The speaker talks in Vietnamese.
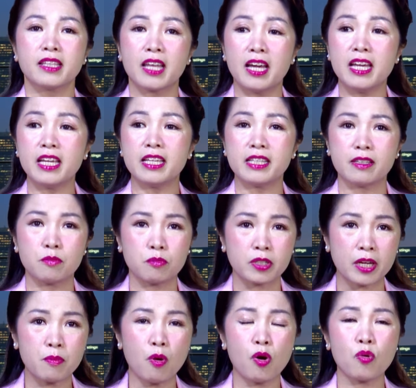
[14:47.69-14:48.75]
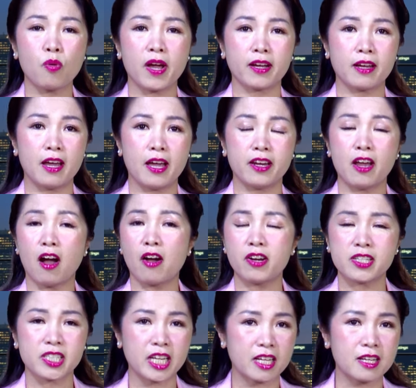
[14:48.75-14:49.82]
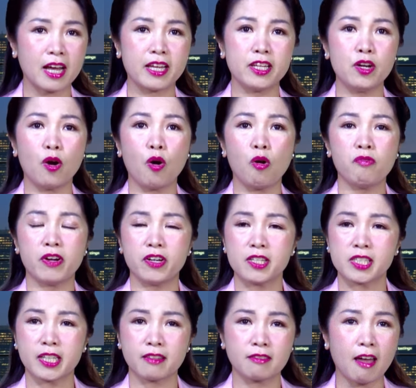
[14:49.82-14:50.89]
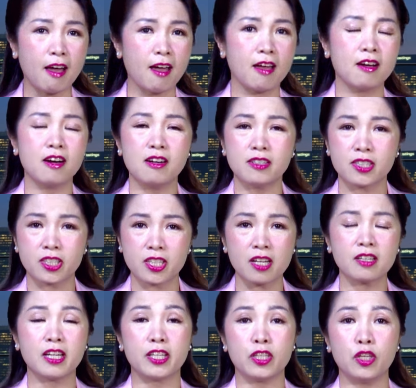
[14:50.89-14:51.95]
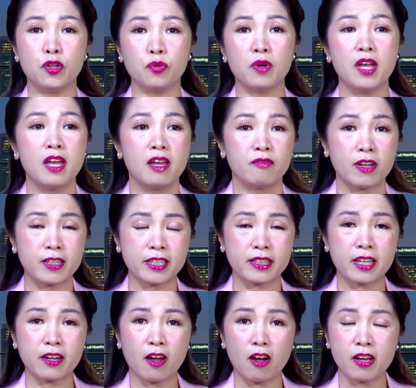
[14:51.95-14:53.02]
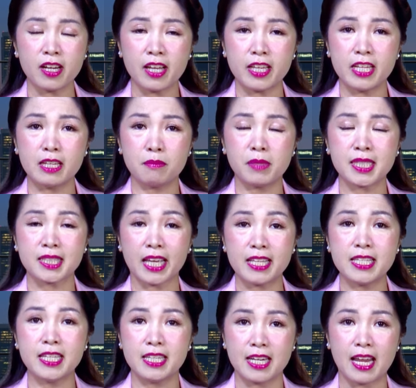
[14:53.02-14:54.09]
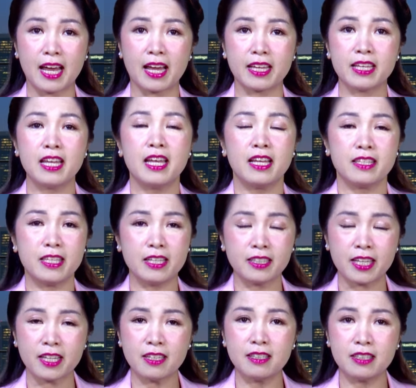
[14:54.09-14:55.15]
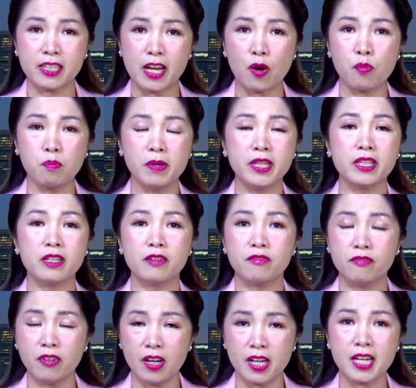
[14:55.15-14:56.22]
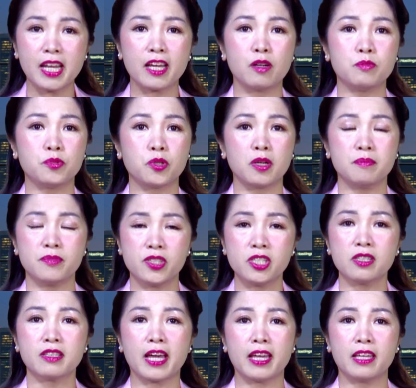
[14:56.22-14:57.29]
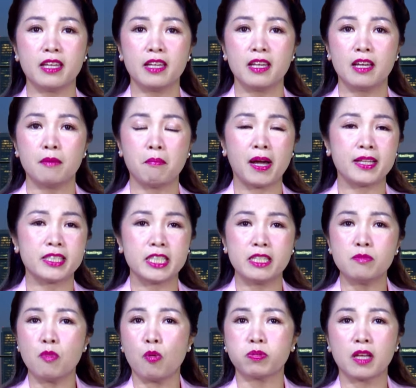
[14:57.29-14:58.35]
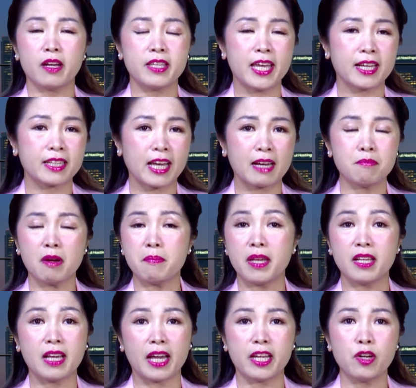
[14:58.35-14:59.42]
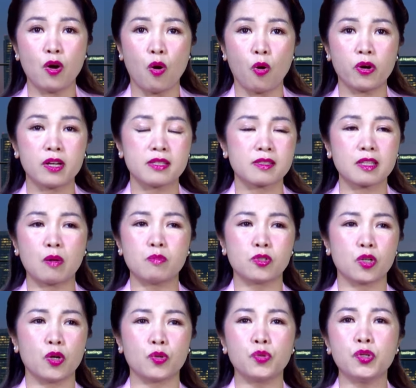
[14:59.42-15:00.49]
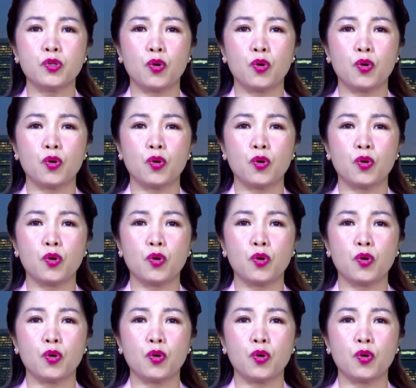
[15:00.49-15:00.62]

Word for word: thì cái mối quan hệ đó nó sẽ gãy đổ và nó sẽ tệ hơn rất là nhiều. Và người ta nói là Elon Musk hãy nhìn lại những cái người đồng minh với lại ông Trump trước đây mà chỉ một thời gian ngắn mà bị gãy đổ đó xong rồi cuối